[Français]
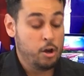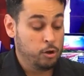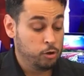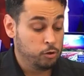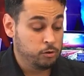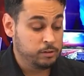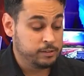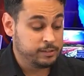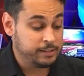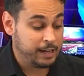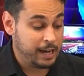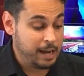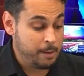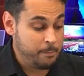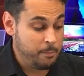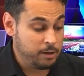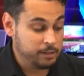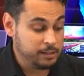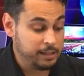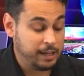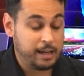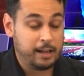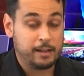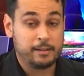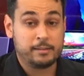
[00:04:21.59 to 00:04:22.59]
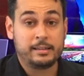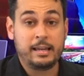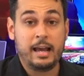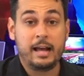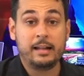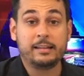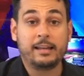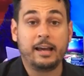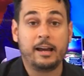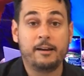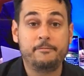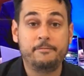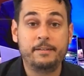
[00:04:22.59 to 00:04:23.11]
une très bonne
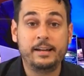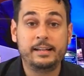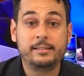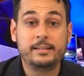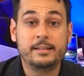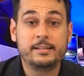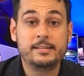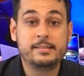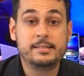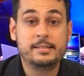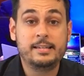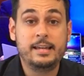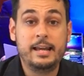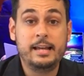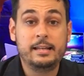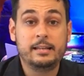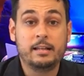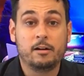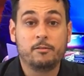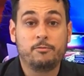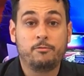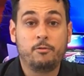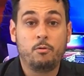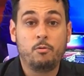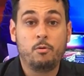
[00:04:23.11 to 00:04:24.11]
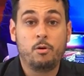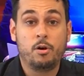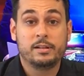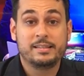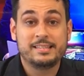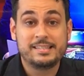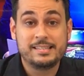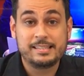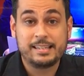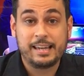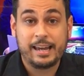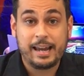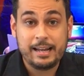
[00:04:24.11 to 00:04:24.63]
carte graphique dédiée, dans le fond, euh,
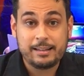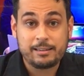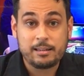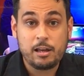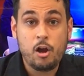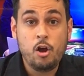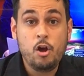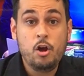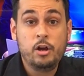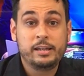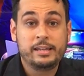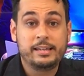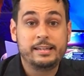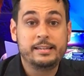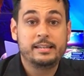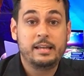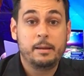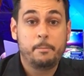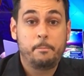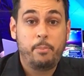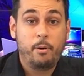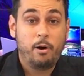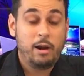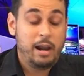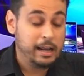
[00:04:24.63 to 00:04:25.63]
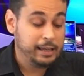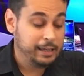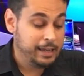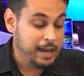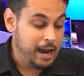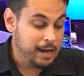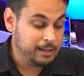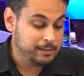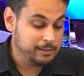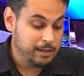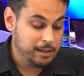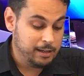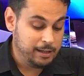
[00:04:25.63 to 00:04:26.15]
discrète, qui n'est pas la
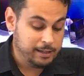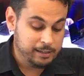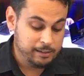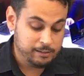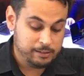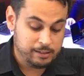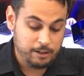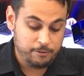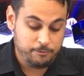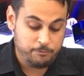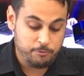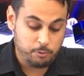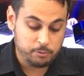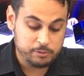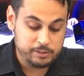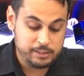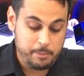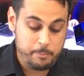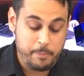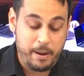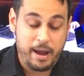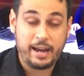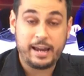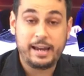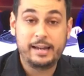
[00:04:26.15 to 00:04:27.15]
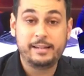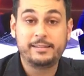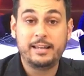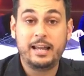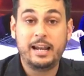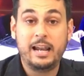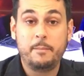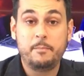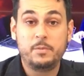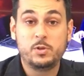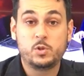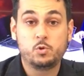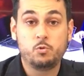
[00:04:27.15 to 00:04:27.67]
carte qui est fournie par Intel
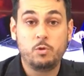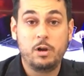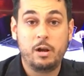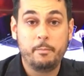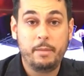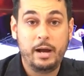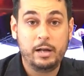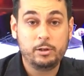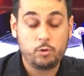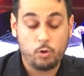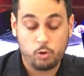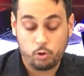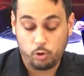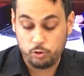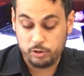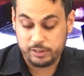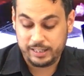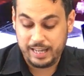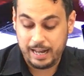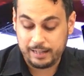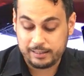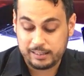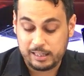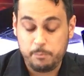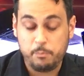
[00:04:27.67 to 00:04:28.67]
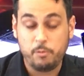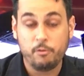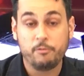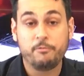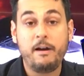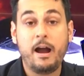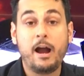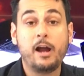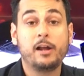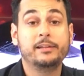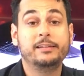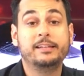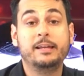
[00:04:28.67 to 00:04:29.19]
habituellement, donc une carte qui peut
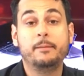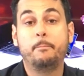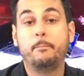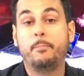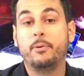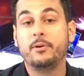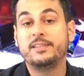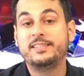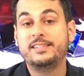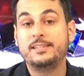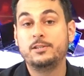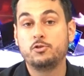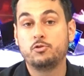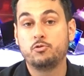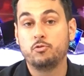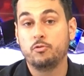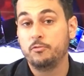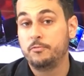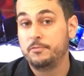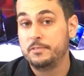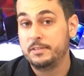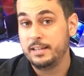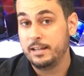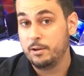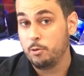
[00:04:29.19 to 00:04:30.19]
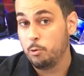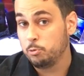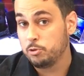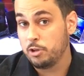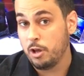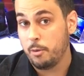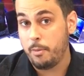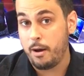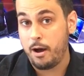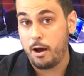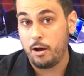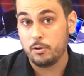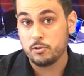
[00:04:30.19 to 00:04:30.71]
faire des petits jeux vidéo de
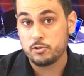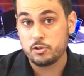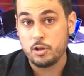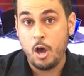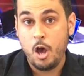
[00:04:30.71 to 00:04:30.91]
base.